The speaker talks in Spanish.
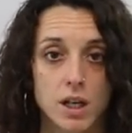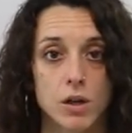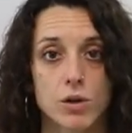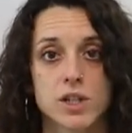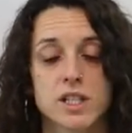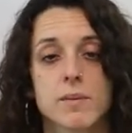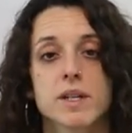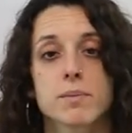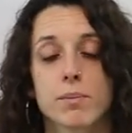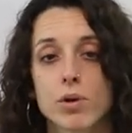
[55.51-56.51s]
Los
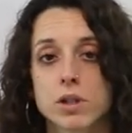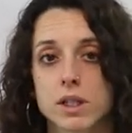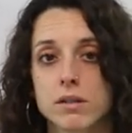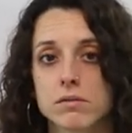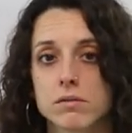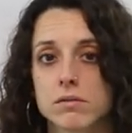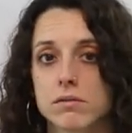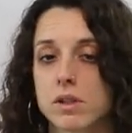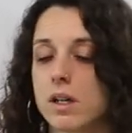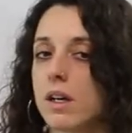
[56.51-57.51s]
sistemas porta
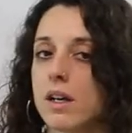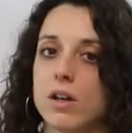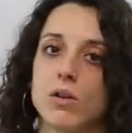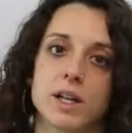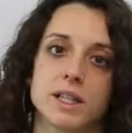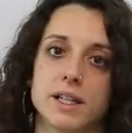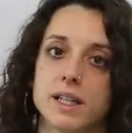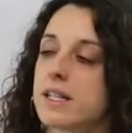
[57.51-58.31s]
lo que tienen